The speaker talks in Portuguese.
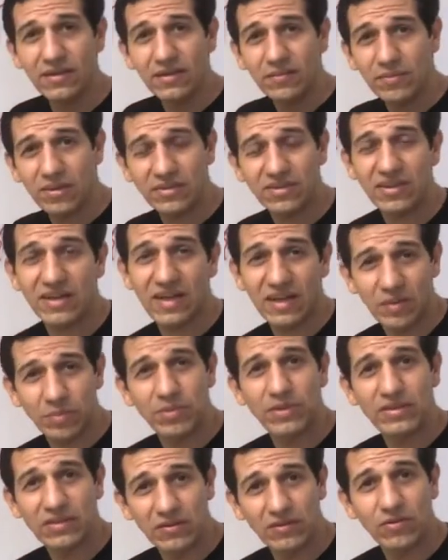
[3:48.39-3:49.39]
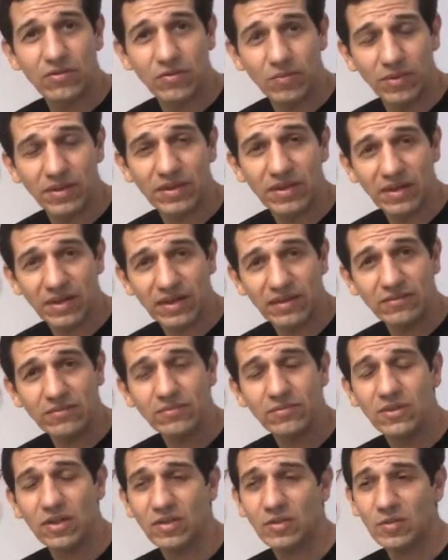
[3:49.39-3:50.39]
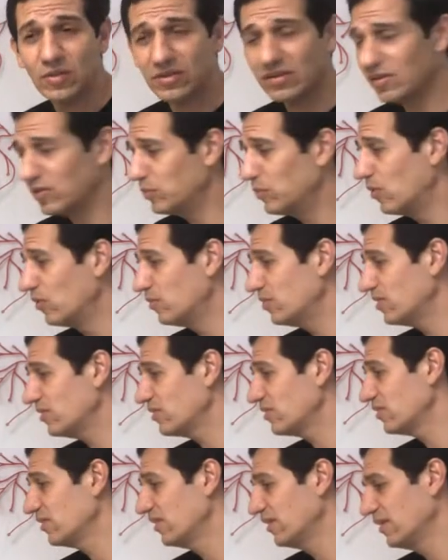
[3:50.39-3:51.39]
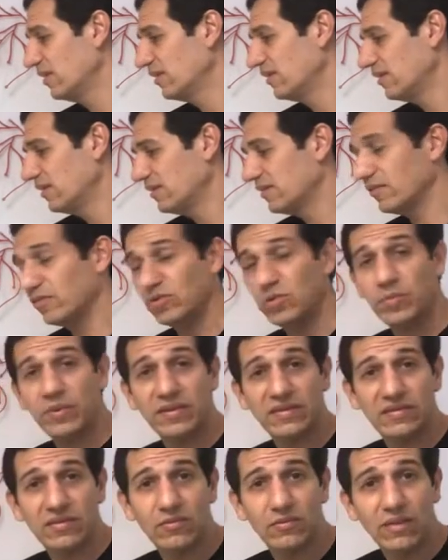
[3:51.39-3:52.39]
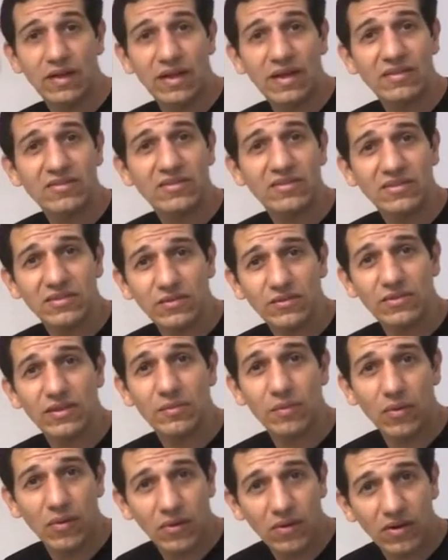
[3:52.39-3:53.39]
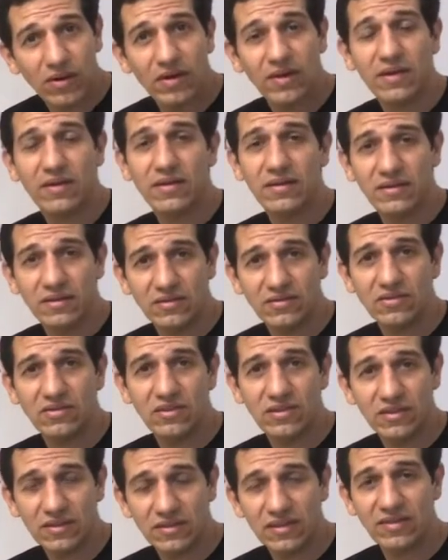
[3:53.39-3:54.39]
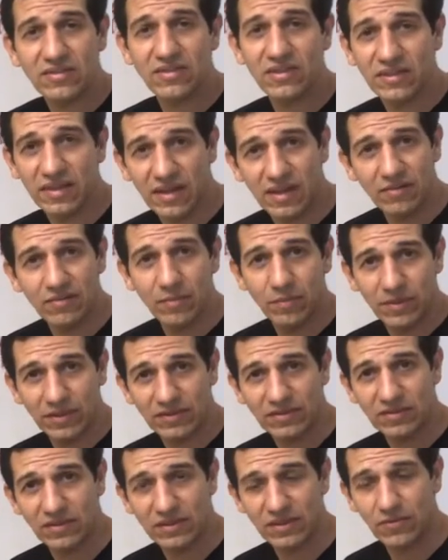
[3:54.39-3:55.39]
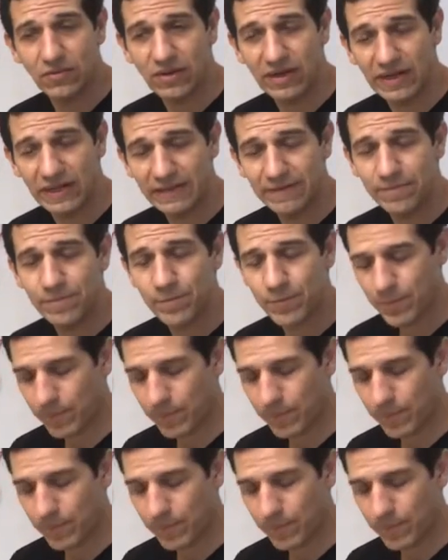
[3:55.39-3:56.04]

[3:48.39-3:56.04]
para chegar na pressão é complicado, porque essas bombas são de pressão baixa, então demora a encher até chegar uma pressão adequada.